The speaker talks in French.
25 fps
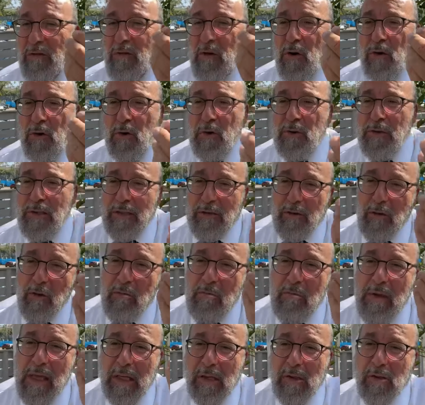qui veulent que
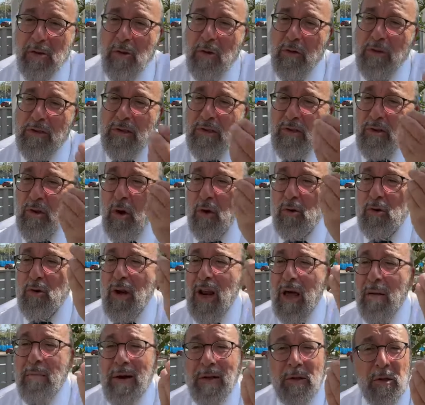cette maison
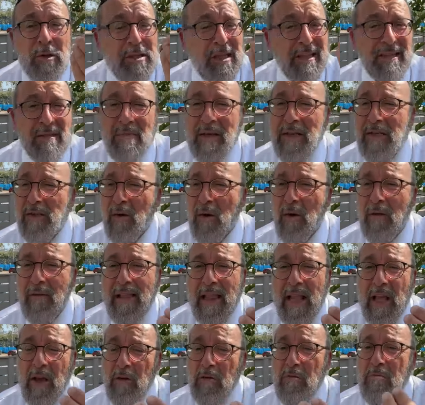sorte de là-bas, de cette
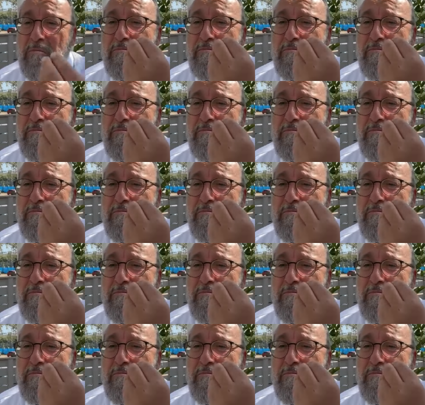maison,